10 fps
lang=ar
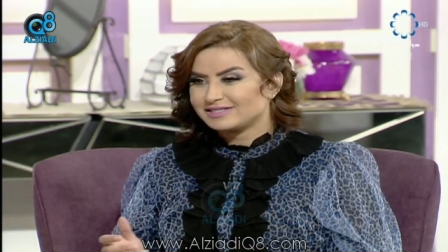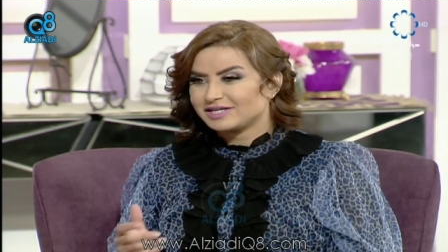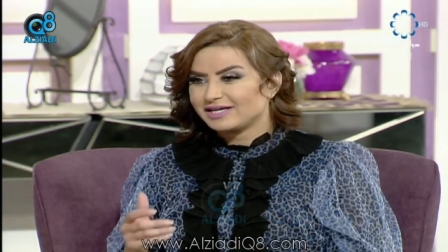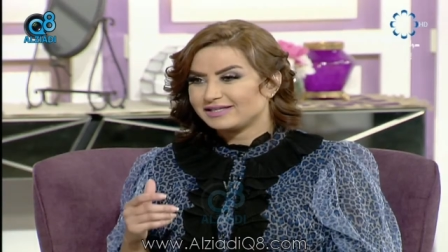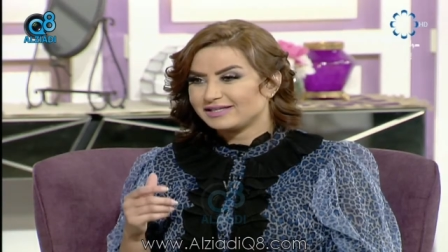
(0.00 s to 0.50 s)

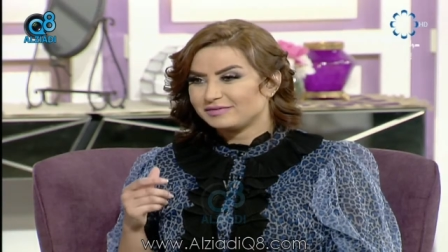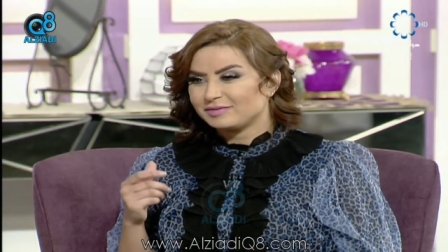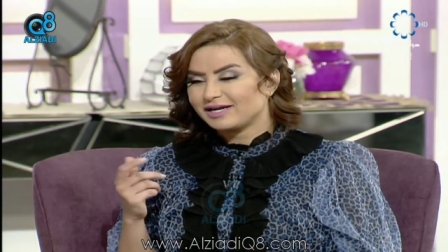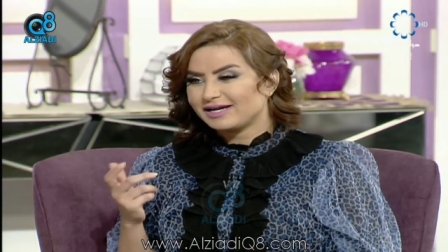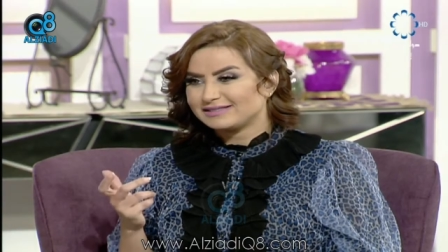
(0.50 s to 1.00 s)
يعني
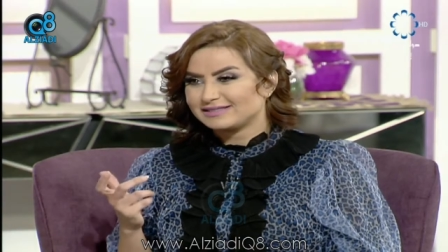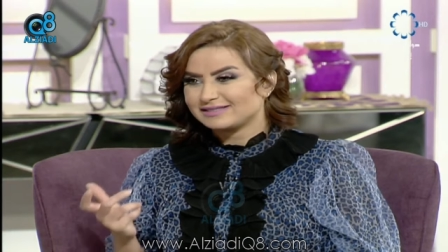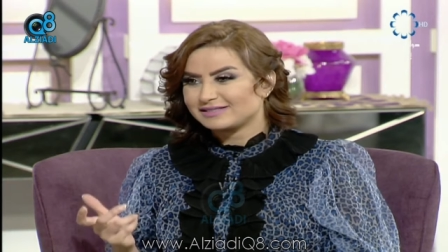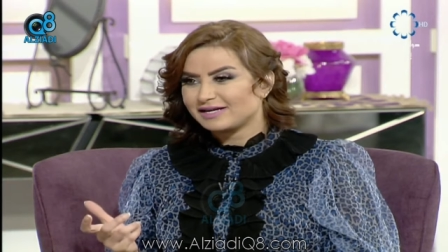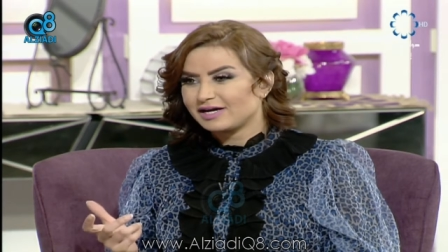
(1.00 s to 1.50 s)
براءه
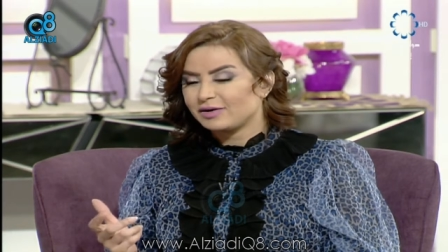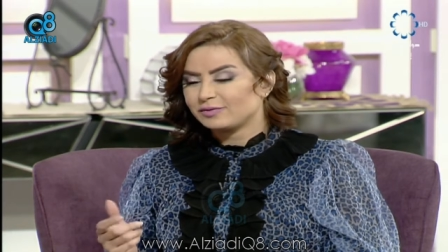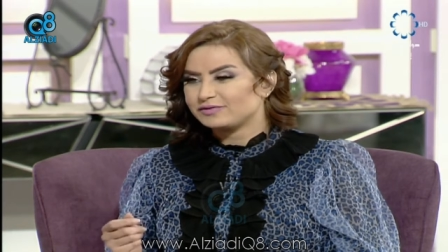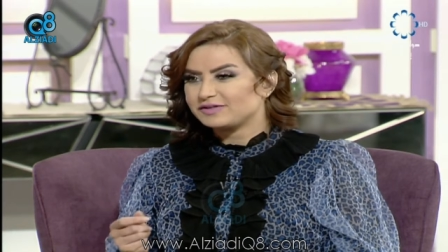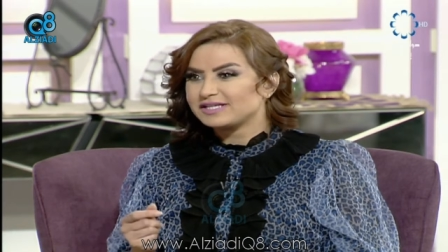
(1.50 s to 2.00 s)
اختراع
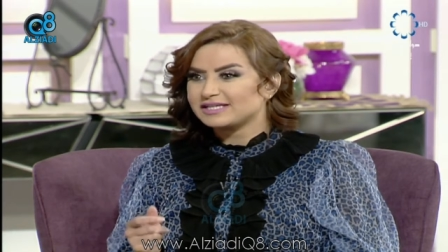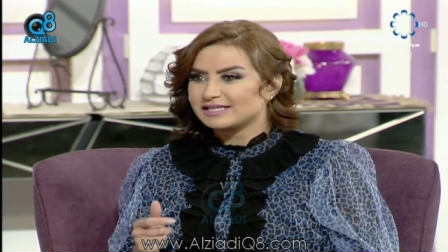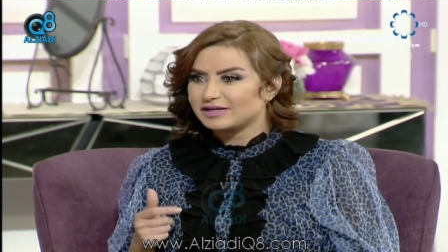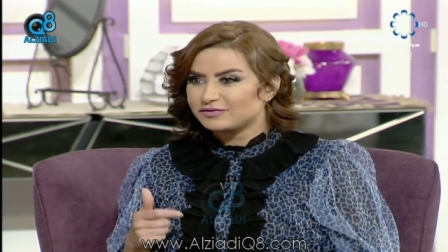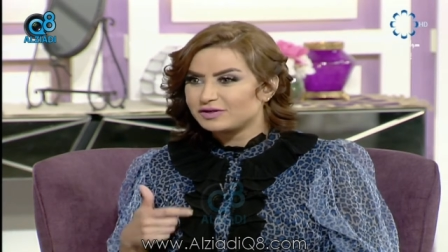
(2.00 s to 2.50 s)
ونفتخر
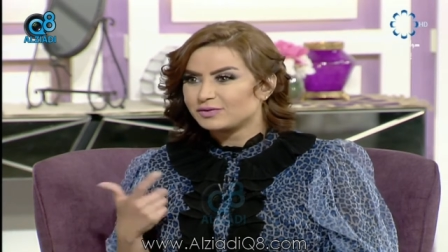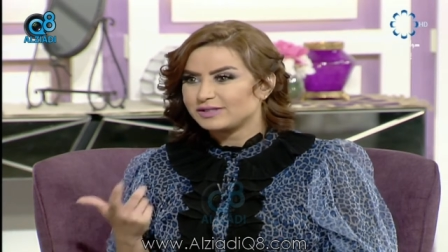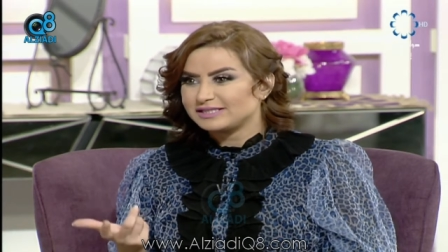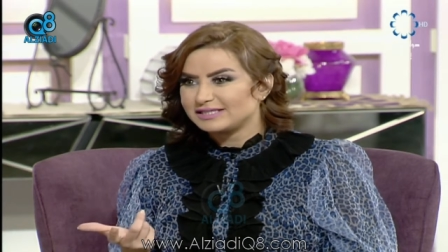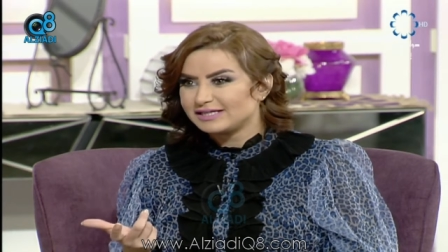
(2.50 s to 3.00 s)
ان في
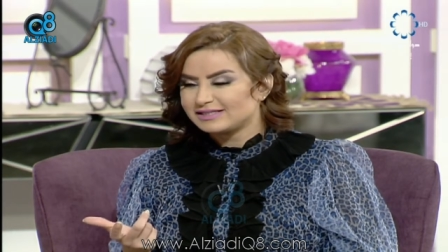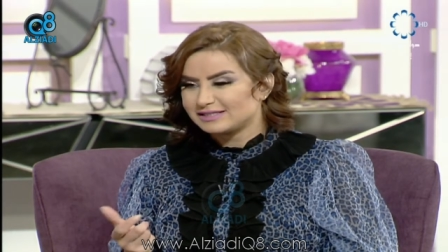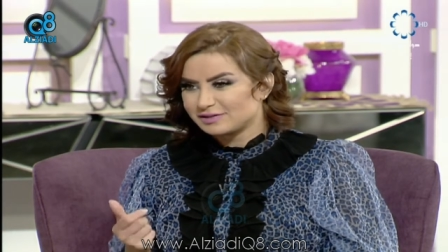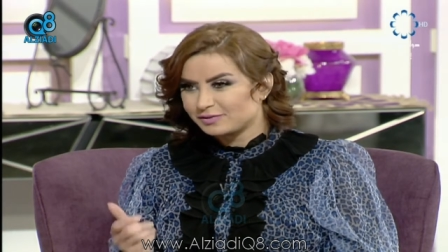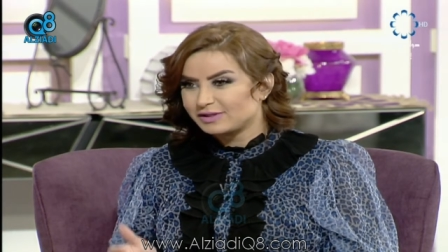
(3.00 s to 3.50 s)
كويتيات
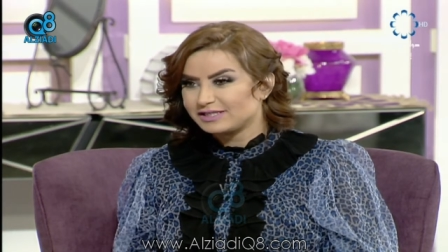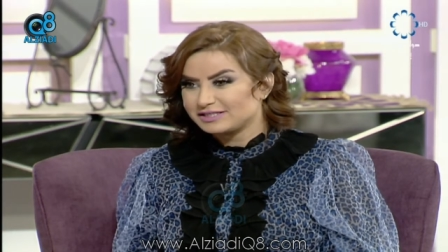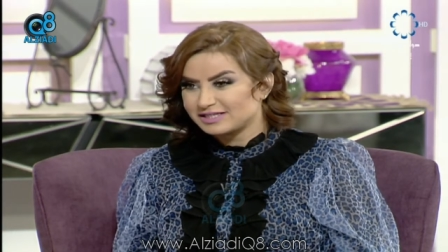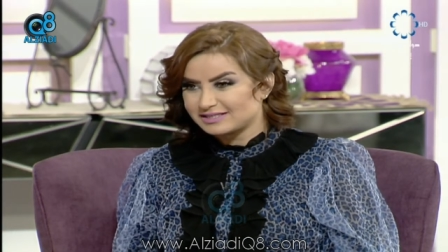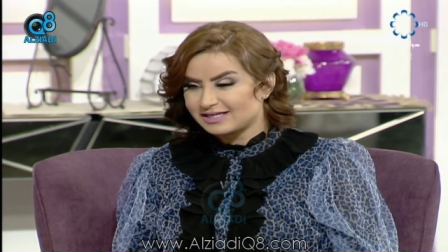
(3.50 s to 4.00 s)
يسوون
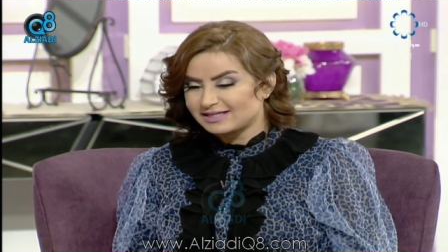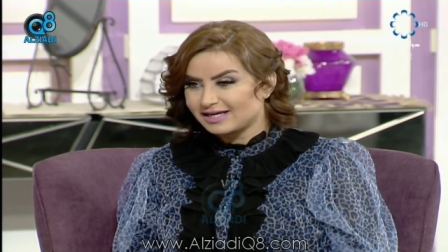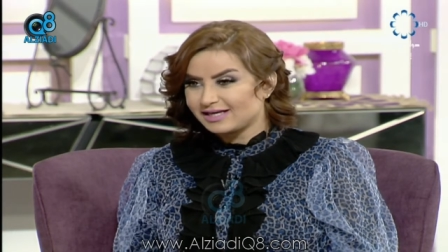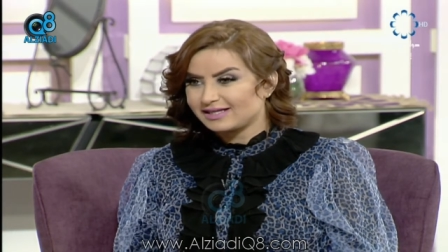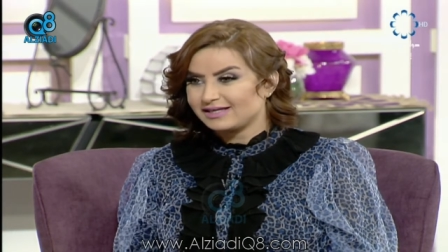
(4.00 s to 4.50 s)
الانجازات
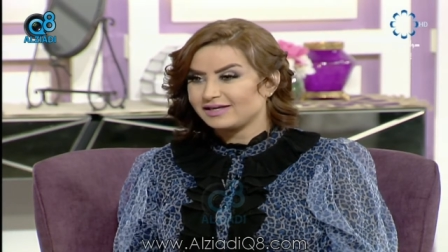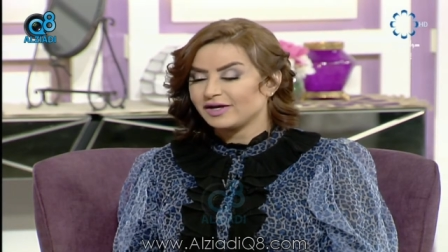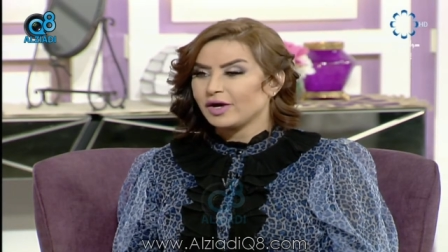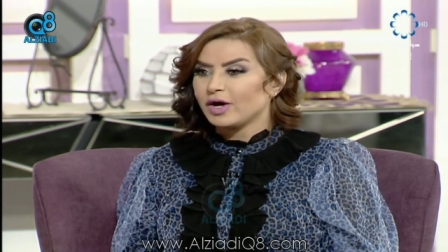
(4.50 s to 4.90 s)
هذه